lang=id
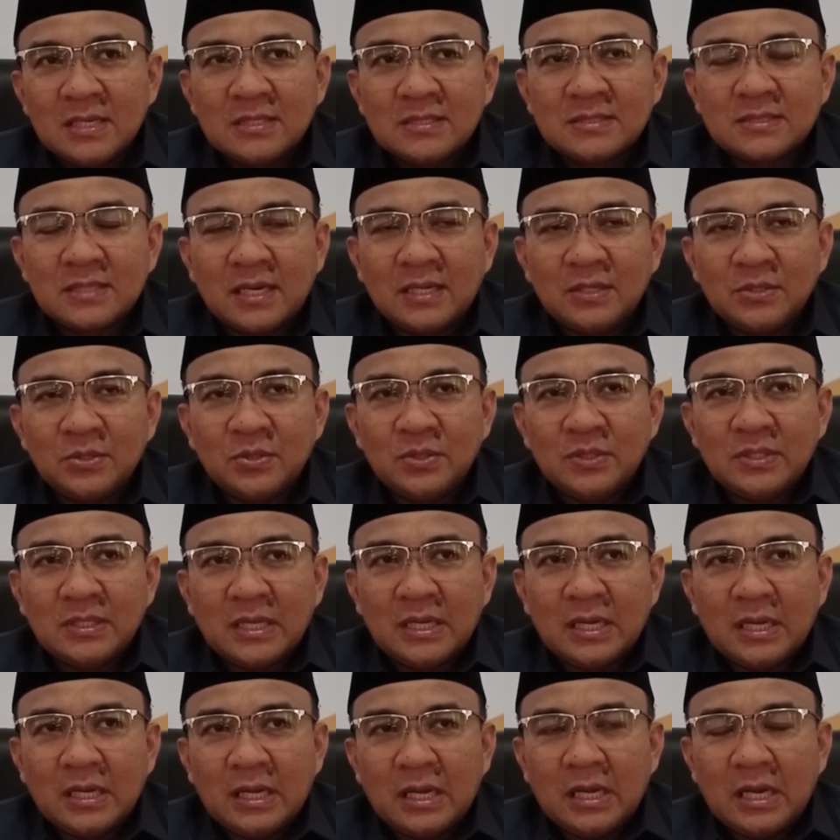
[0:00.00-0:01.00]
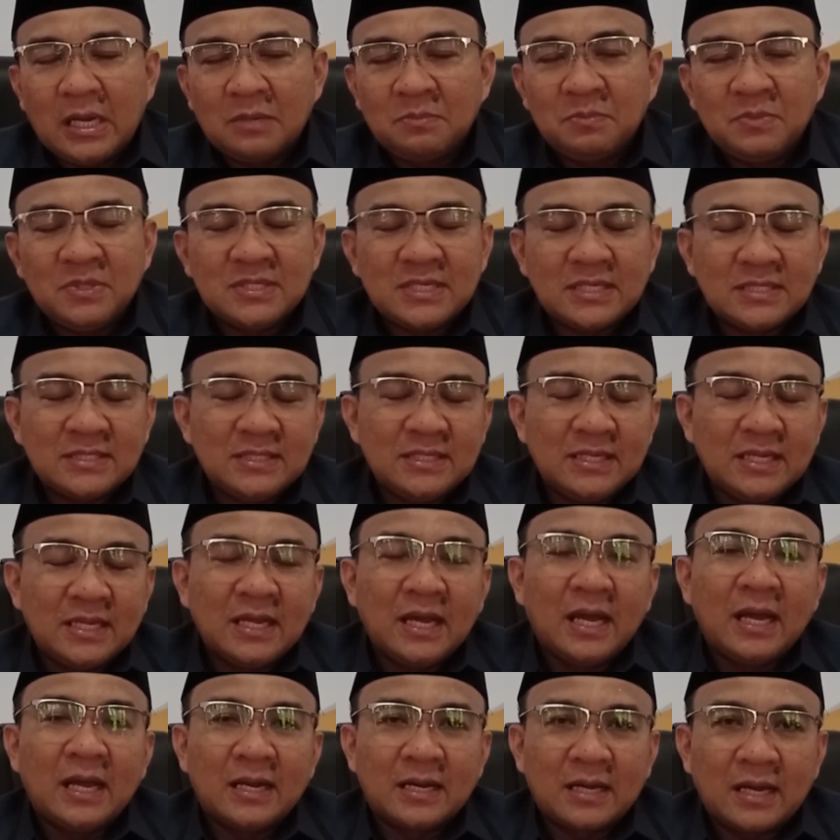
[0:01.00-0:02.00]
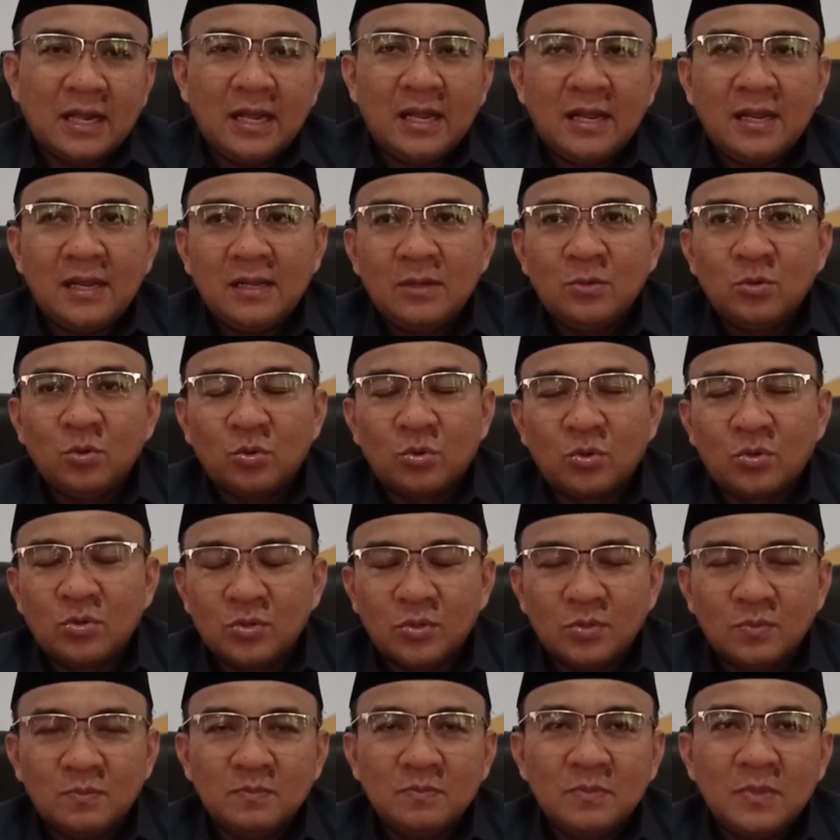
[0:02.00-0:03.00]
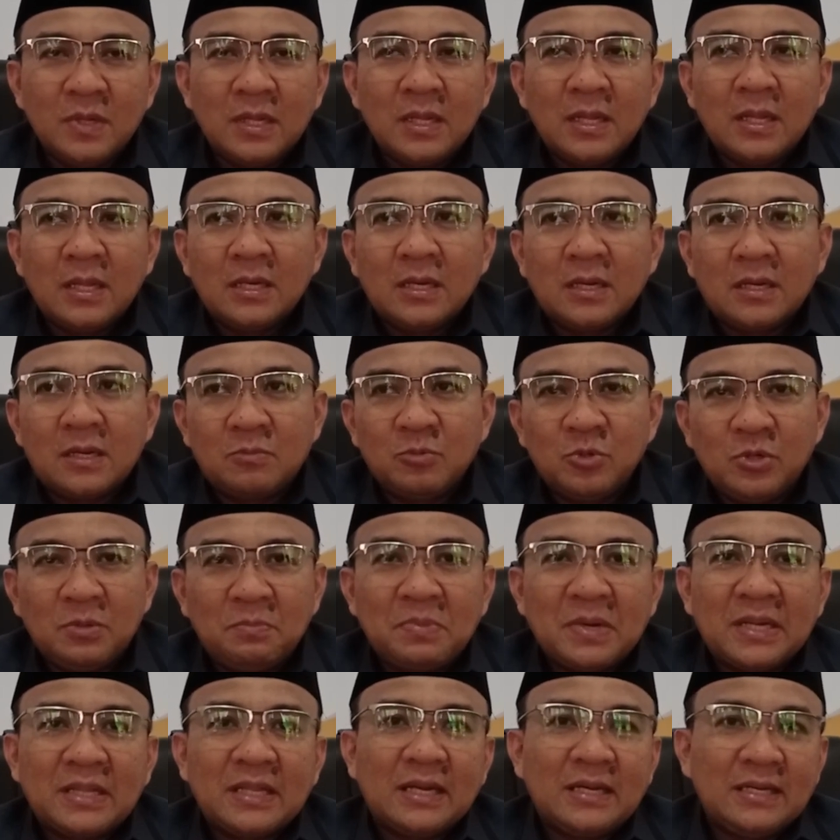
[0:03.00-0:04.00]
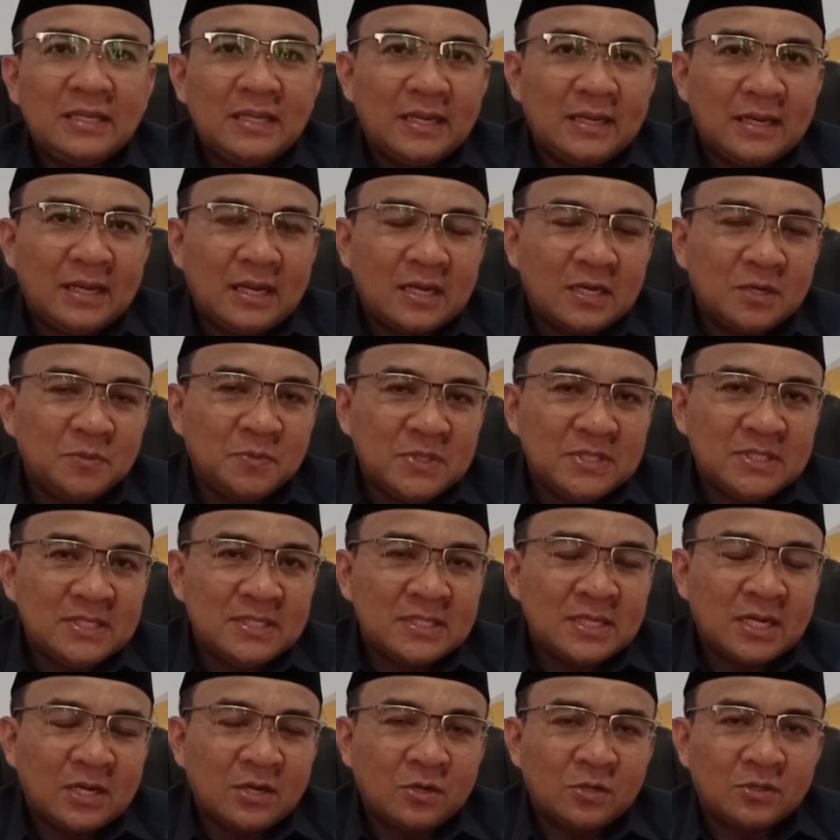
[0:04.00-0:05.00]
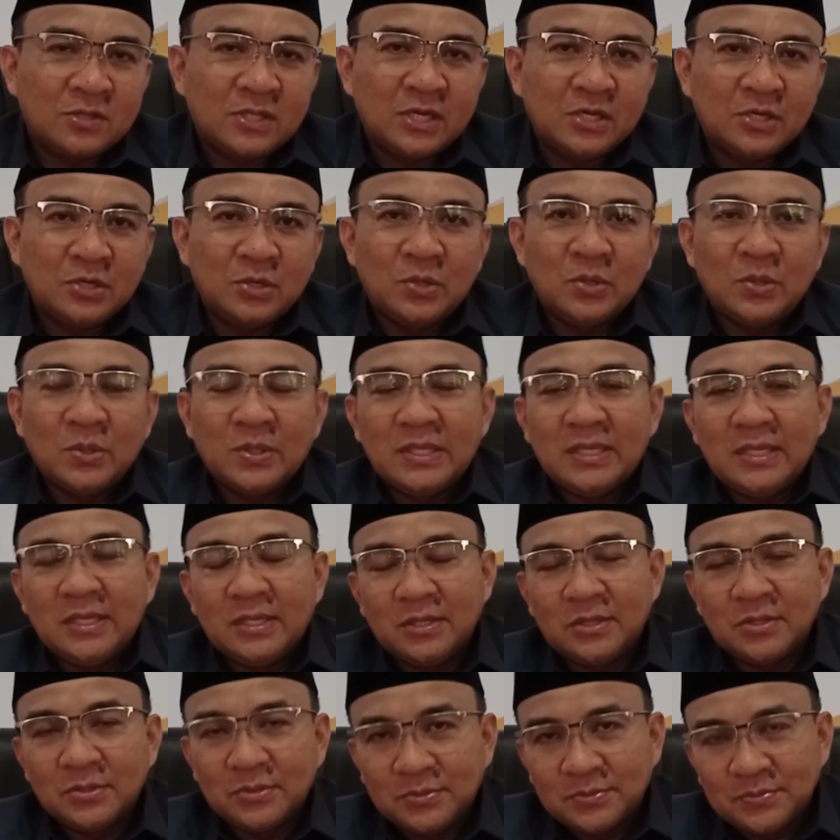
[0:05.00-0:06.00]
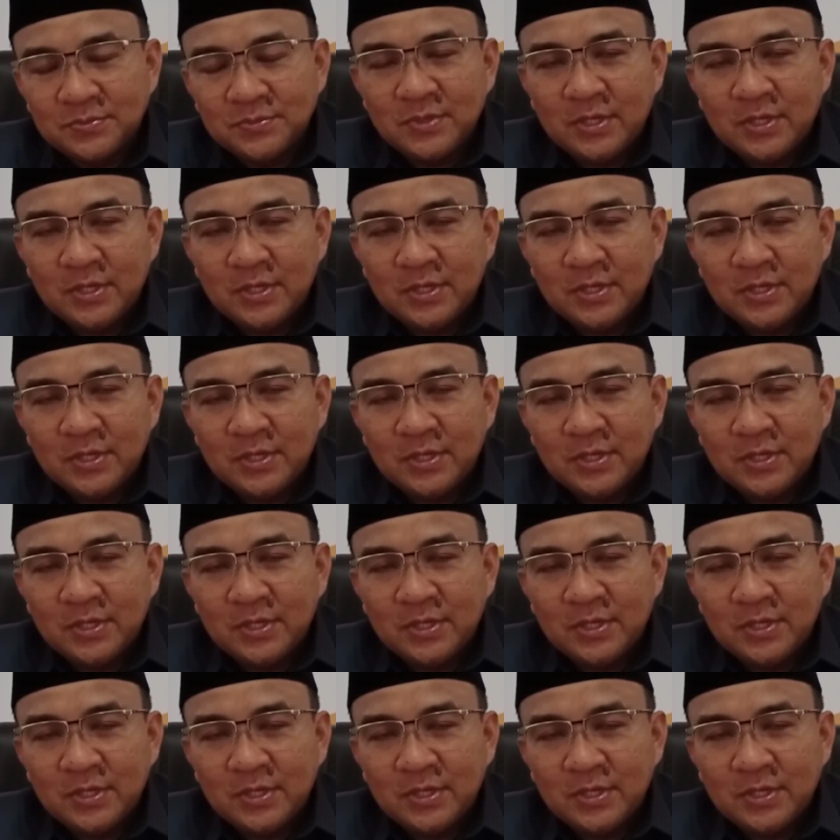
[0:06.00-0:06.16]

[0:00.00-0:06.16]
selanjutnya administrasi negara, hukum, kemudian pertanian, agribisnis, agroteknologi itu.